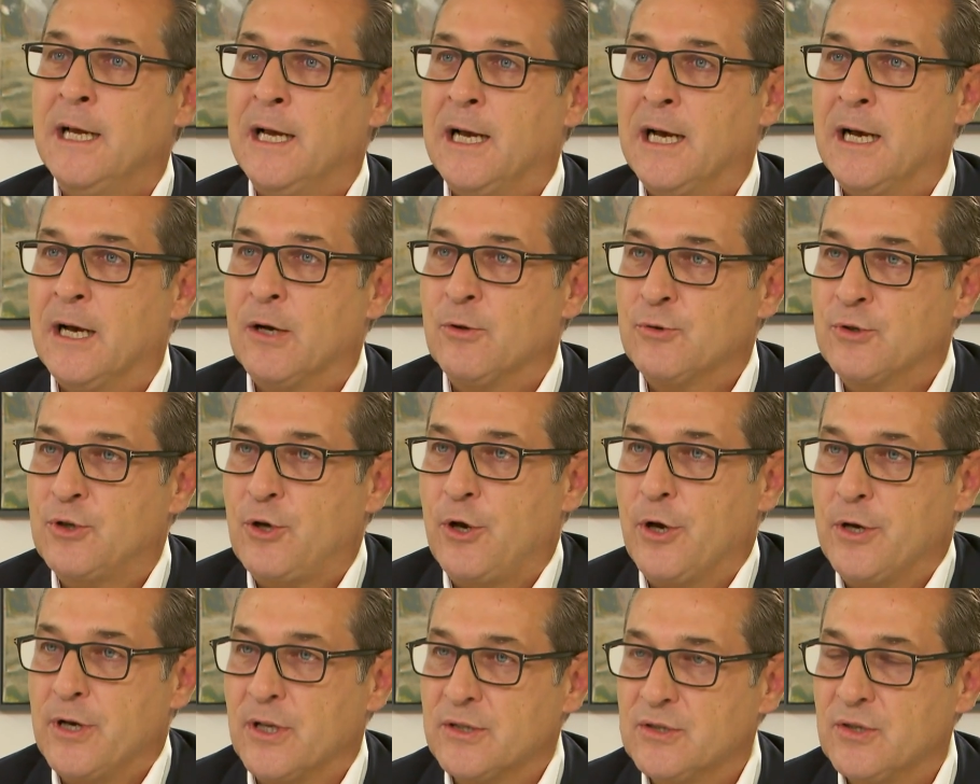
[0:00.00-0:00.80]
und
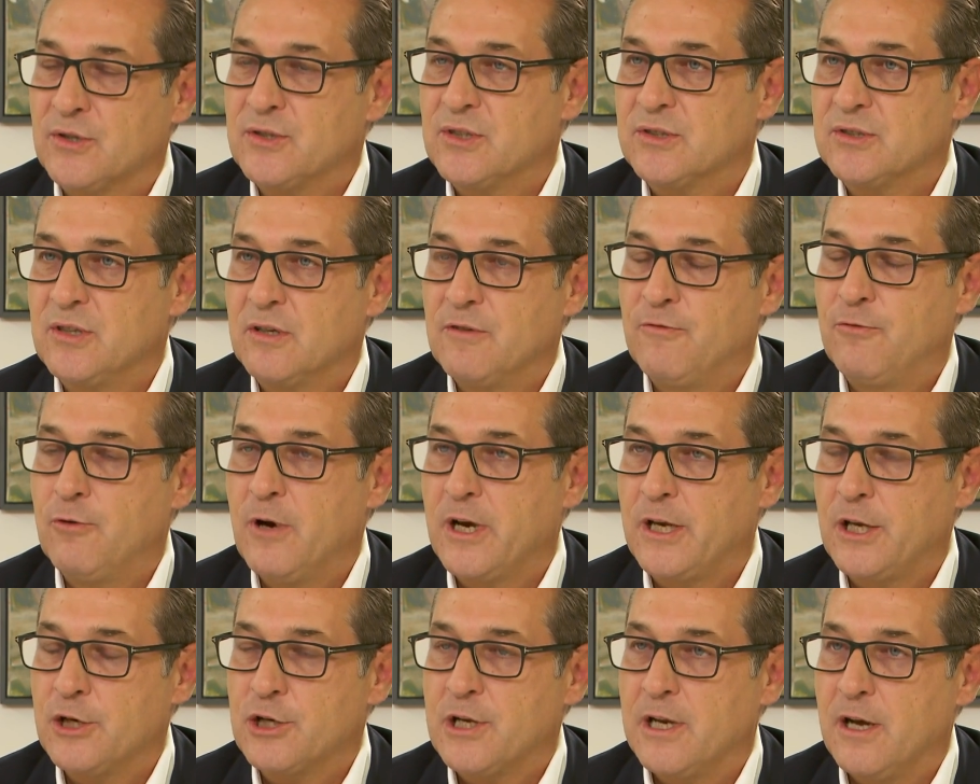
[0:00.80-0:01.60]
können sozusagen
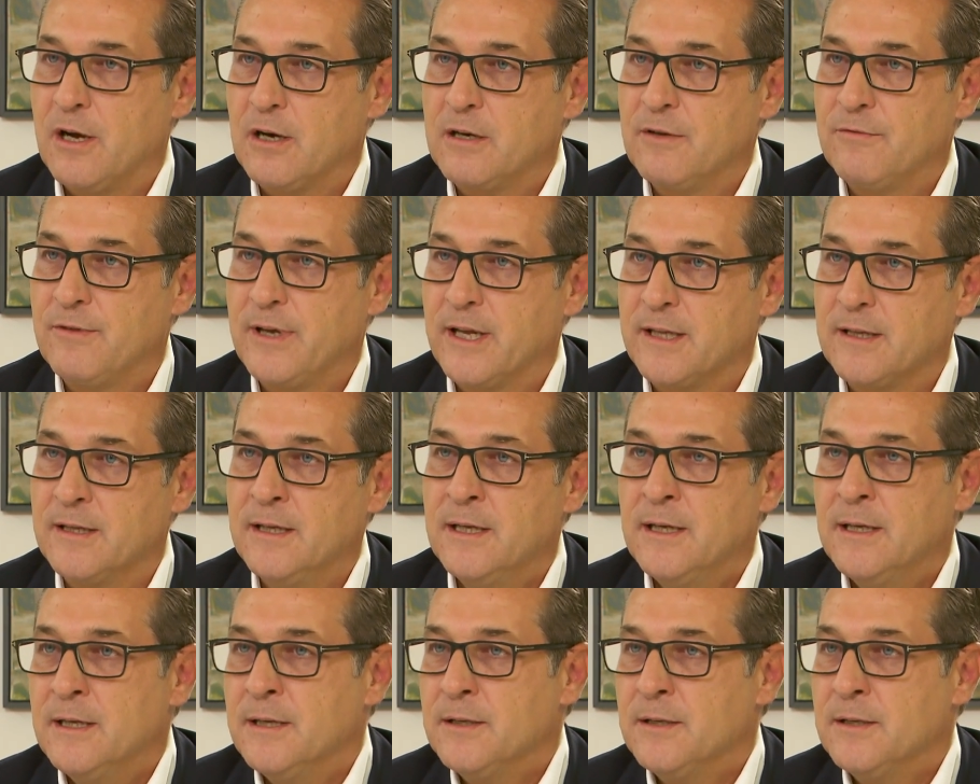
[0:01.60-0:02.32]
vorgeschlagen werden,